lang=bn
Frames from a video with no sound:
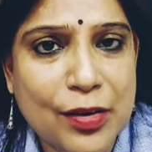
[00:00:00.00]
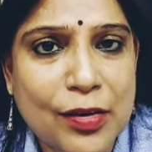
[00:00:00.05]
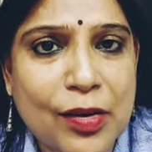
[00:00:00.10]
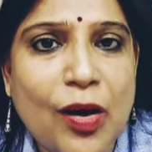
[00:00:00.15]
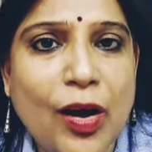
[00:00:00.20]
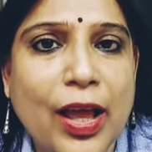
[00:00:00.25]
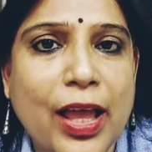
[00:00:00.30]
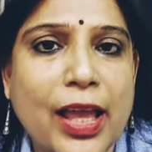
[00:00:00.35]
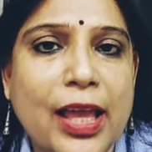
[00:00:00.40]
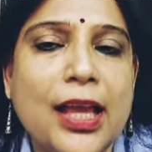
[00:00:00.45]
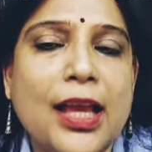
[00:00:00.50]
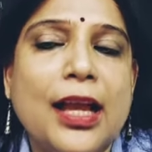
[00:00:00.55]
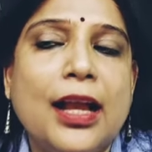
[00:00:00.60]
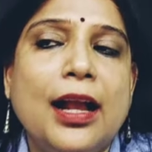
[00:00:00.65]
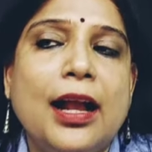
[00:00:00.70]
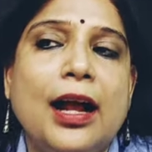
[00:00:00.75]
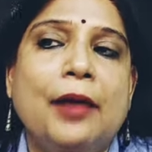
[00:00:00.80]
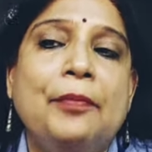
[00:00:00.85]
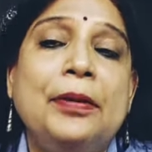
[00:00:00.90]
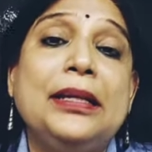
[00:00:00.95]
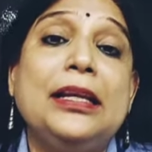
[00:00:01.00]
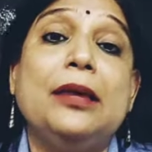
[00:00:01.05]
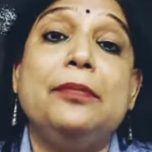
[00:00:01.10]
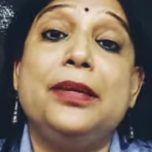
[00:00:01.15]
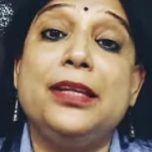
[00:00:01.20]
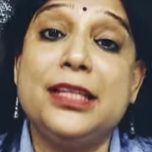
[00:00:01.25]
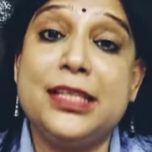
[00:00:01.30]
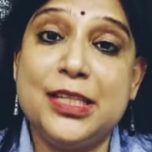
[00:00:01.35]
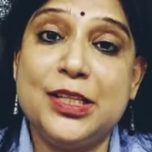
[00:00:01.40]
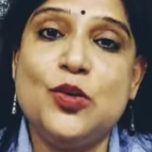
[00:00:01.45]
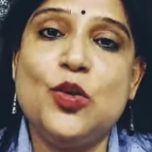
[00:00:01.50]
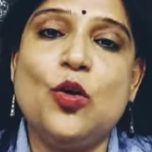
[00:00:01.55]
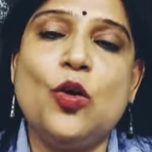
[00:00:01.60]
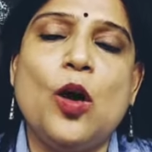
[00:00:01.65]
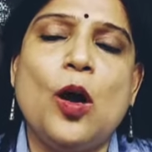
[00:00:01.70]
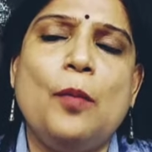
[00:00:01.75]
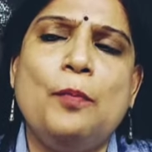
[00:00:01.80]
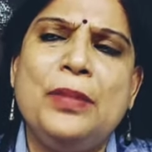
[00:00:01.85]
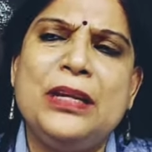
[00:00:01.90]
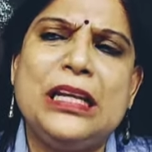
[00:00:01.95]
হয় ভিটামিন ডিও
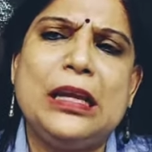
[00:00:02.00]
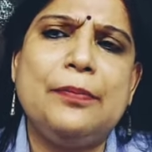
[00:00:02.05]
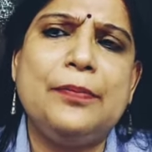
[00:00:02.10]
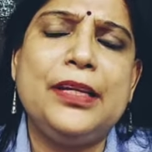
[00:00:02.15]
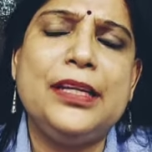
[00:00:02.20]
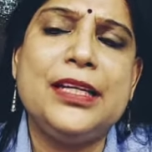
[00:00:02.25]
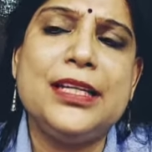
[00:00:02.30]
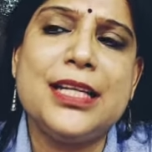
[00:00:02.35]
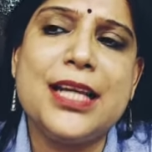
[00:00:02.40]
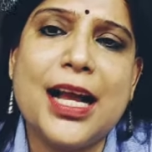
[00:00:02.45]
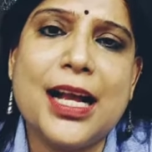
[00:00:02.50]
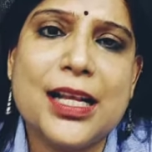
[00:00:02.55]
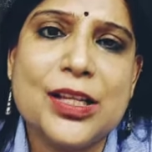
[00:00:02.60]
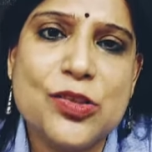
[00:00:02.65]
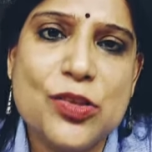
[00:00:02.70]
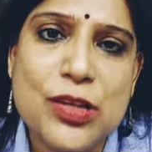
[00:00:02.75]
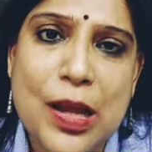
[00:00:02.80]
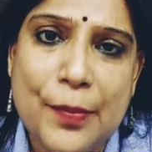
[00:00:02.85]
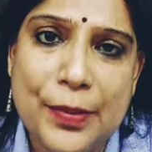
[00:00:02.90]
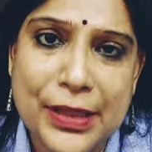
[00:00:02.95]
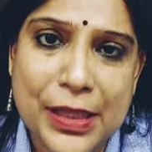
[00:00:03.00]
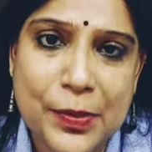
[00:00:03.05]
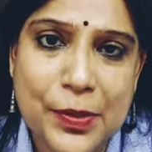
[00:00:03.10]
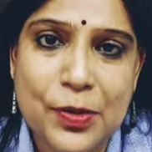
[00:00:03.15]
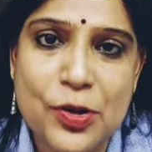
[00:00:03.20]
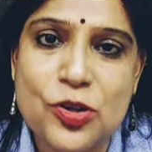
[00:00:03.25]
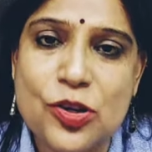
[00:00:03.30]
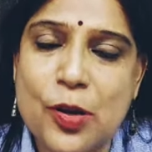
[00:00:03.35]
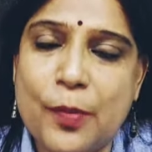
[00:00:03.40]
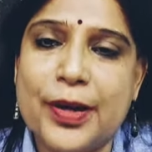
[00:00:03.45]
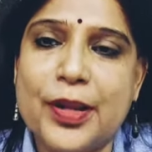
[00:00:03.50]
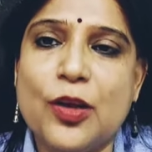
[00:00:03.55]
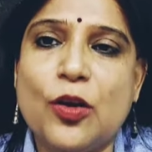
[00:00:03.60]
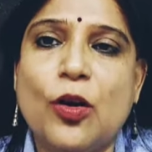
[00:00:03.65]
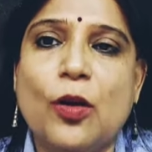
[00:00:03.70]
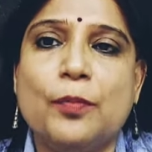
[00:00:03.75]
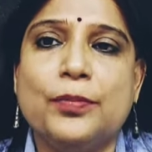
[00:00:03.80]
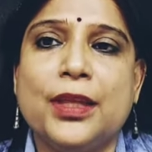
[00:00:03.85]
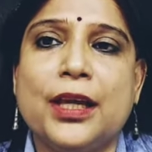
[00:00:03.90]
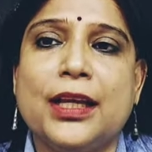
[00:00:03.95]
কম ভিটামিন ডিটা অ্যাকচুয়ালি আমাদের মোটামুটি সবারই
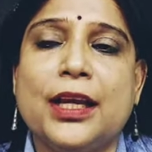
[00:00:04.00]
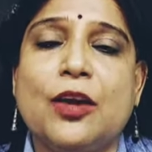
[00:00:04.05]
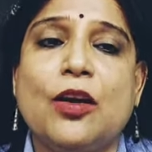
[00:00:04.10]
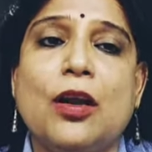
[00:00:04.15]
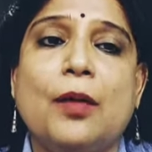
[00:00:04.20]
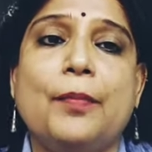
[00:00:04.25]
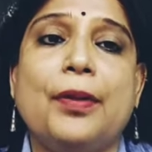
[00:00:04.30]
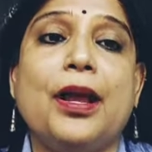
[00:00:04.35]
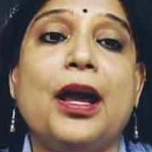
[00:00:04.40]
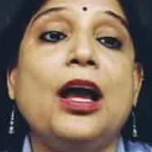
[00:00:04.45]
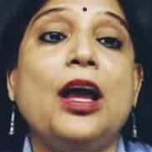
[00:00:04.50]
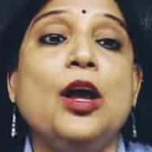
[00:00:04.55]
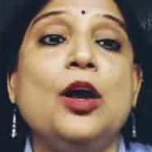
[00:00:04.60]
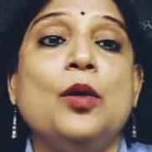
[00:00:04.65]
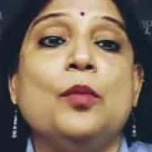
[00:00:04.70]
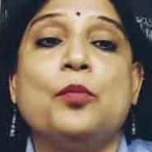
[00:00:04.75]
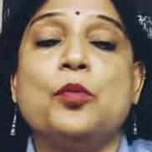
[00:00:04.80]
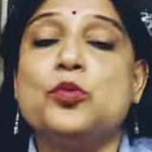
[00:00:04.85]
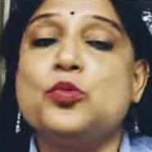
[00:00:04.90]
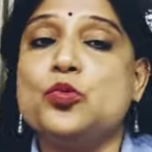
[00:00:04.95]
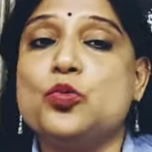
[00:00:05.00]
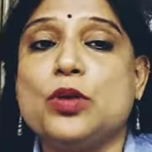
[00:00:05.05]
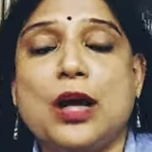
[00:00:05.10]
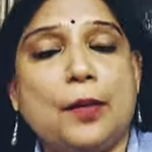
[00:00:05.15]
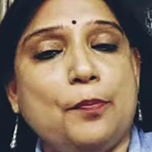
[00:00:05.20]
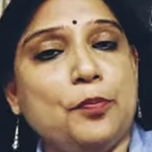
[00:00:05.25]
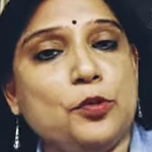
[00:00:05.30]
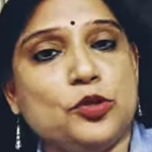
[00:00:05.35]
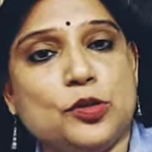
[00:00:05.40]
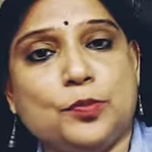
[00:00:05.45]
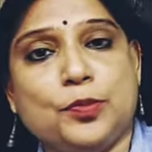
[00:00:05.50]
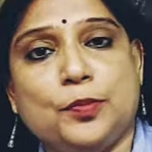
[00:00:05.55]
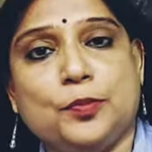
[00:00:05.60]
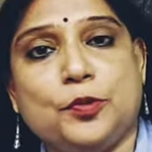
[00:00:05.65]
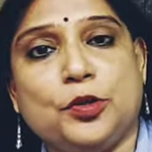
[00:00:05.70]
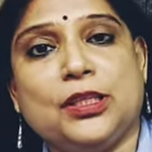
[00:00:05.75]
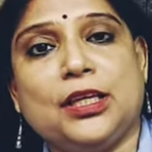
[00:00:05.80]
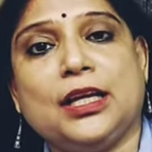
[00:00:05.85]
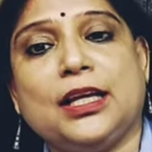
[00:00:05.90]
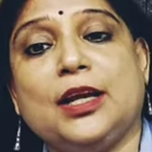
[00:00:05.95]
কম থাকে কারণ আমরা প্রচুর কাপড় চোপড়
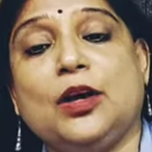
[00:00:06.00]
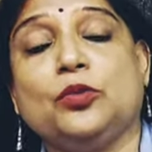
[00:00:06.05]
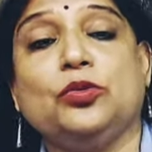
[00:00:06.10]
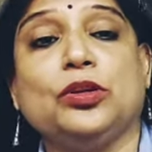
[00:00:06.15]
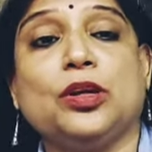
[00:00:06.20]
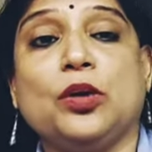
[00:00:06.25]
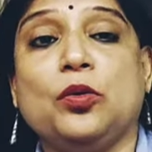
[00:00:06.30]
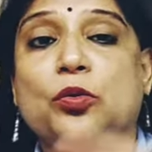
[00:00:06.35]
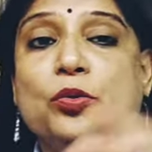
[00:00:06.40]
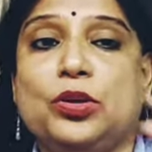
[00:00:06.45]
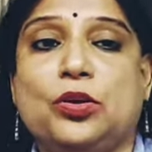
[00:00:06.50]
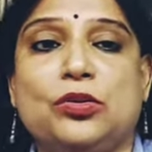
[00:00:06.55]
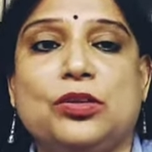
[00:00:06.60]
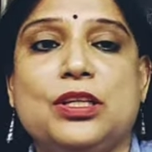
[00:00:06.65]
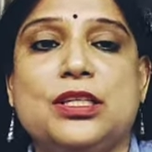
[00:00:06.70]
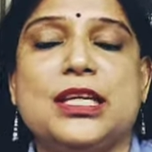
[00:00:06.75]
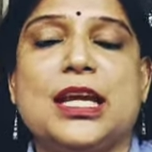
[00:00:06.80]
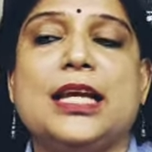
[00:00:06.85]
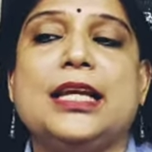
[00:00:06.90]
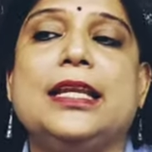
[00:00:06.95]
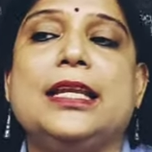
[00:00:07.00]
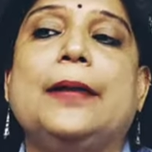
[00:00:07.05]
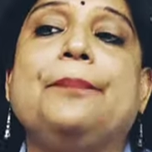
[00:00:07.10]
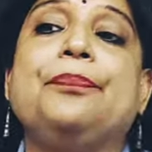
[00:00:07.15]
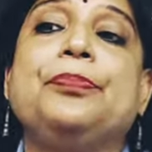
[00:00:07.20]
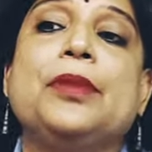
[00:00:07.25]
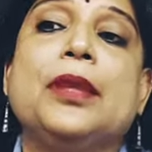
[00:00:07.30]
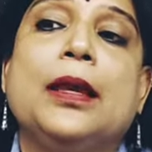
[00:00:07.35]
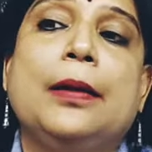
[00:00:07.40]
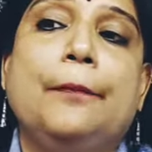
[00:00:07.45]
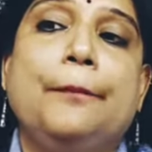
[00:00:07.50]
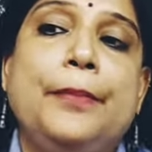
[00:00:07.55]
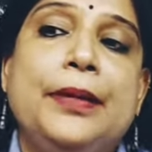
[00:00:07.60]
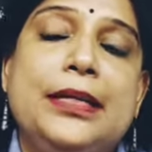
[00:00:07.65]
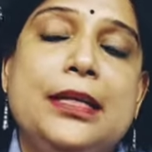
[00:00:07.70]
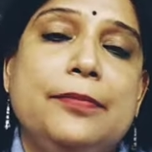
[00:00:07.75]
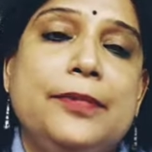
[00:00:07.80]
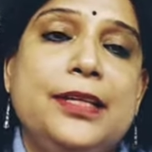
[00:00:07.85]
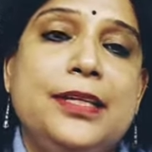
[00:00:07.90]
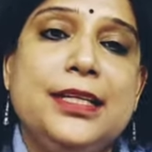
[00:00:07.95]
পরে থাকি অতটা রোদে রোদে যাই না
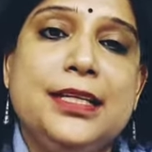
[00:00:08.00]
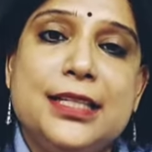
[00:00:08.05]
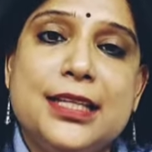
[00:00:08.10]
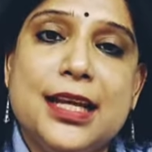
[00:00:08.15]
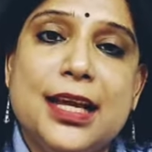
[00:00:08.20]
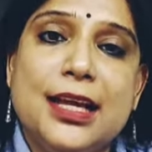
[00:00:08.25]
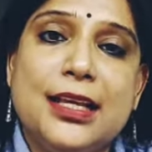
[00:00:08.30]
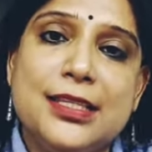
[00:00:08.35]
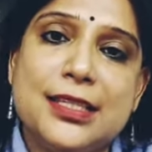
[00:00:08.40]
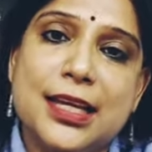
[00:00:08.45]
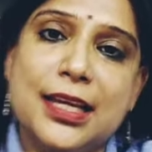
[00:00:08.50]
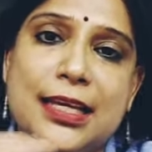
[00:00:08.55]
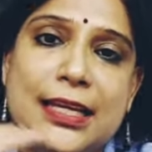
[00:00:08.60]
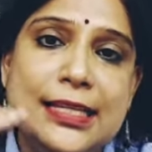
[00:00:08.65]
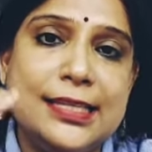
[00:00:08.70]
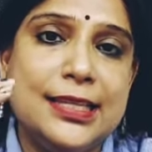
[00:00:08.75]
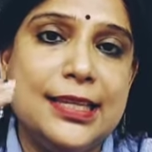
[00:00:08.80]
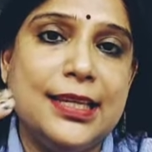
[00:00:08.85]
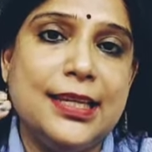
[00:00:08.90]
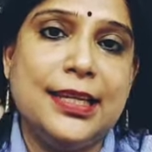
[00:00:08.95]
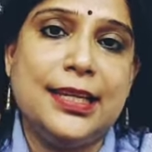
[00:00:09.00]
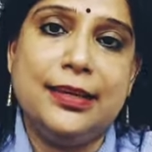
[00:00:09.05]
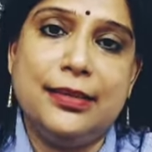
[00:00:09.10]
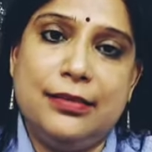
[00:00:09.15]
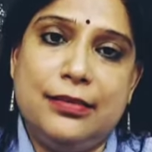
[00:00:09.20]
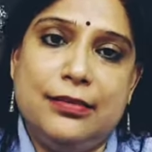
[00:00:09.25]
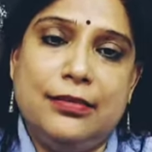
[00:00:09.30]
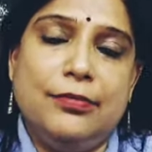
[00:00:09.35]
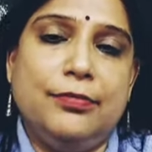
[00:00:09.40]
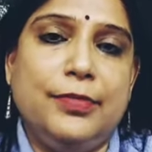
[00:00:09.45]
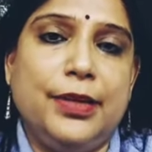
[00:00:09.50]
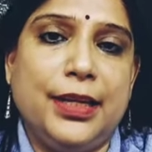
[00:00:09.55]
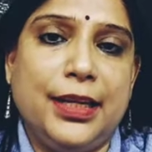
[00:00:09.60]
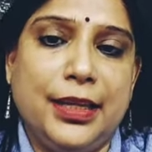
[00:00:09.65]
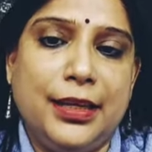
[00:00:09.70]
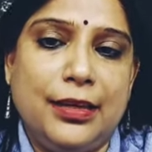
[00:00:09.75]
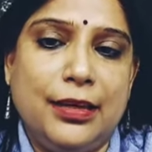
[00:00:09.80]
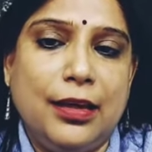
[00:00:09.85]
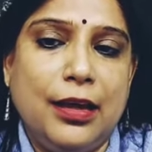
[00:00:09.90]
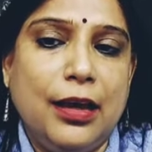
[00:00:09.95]
ভিটামিন ডিটা আচ্ছা ইজিলি মানে
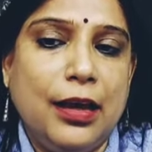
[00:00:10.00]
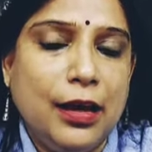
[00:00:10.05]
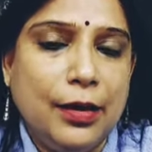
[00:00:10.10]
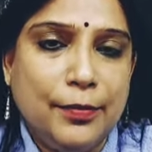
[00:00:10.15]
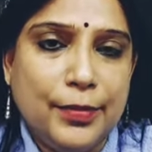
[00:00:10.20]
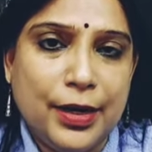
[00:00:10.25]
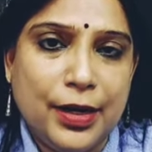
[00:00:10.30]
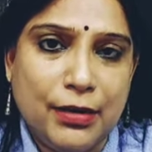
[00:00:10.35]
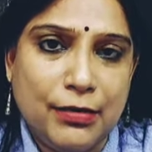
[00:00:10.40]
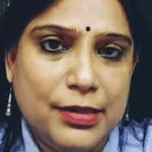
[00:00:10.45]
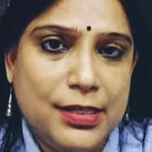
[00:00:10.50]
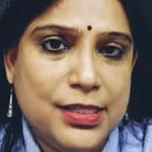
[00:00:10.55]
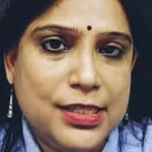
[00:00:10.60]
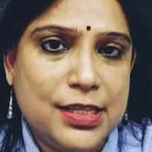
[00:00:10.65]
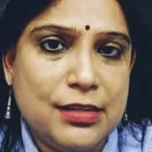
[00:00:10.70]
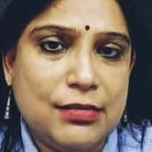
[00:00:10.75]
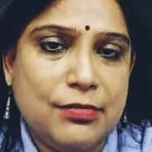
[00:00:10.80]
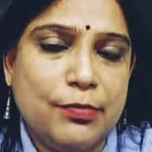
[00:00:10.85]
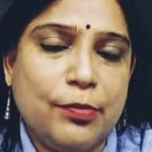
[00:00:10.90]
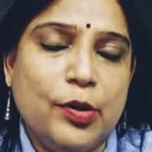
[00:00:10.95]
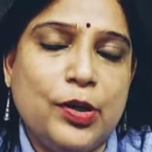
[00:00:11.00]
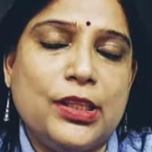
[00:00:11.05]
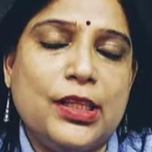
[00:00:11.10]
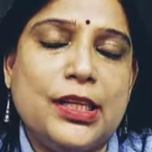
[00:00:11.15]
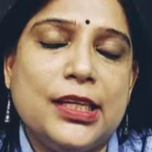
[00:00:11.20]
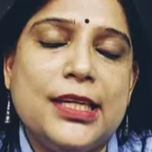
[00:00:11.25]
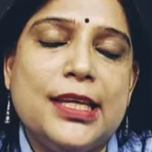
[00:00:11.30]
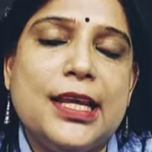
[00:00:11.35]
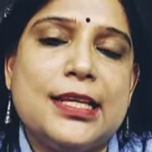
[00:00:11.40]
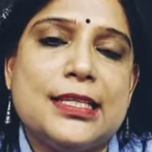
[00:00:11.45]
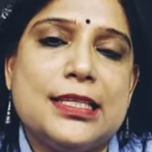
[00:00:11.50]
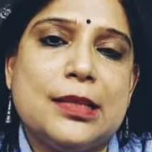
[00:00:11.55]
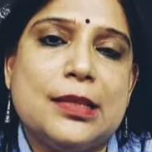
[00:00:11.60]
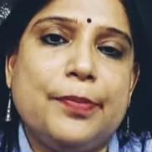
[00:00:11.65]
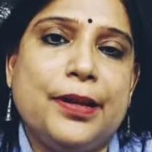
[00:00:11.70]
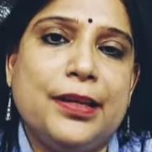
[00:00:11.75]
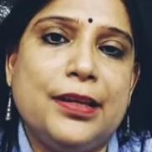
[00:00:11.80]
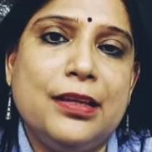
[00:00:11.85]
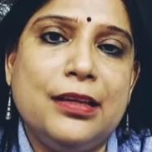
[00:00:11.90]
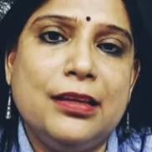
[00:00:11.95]
আমরা নিজের বডিতে নিয়ে আসতে
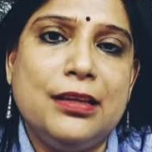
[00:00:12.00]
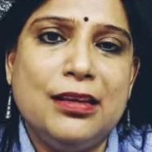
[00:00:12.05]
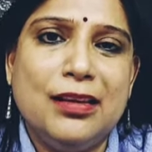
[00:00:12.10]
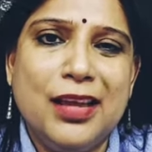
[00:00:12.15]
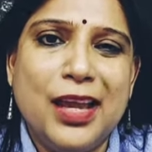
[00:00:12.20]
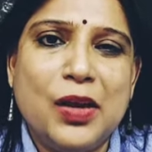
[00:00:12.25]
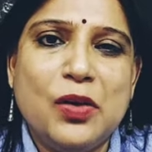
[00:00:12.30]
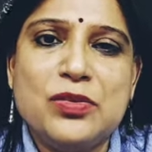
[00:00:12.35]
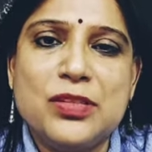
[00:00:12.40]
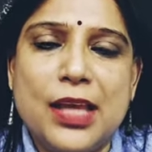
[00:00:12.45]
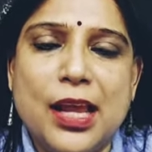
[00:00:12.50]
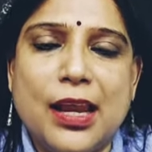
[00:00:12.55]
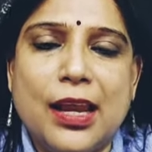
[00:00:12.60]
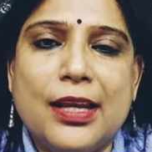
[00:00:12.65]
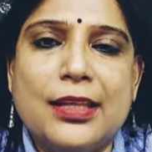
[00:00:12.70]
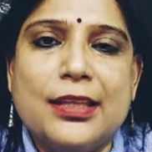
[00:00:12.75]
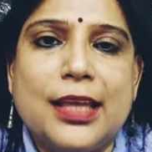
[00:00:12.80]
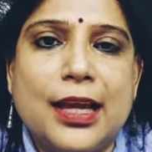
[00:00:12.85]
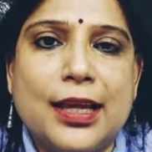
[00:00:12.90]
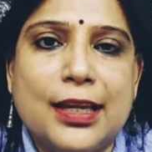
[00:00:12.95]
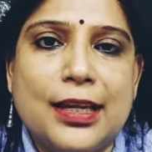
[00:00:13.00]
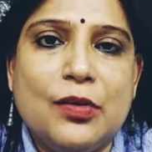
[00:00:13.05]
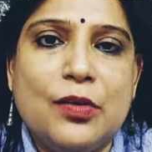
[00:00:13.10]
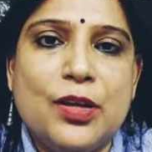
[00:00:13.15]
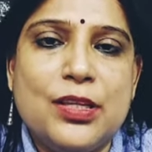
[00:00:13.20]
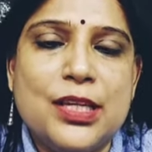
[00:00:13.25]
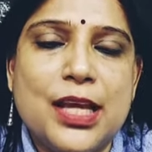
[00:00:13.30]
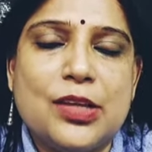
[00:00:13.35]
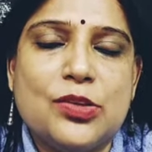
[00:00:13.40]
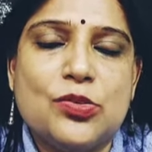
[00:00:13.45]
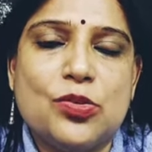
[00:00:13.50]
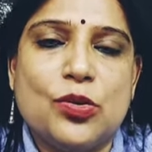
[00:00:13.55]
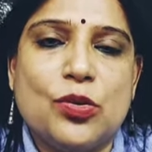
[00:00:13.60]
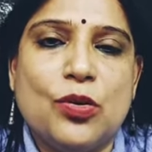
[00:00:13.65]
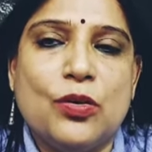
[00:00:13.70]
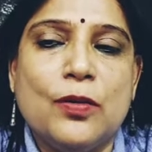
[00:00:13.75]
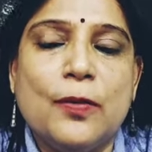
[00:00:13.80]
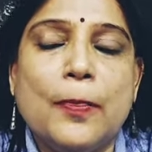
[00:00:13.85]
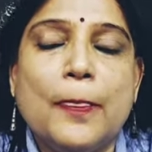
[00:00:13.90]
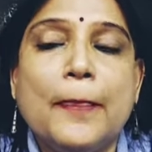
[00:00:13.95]
পারি একটু সানলাইটে থাকলে হয়ে যায় কিছুক্ষণ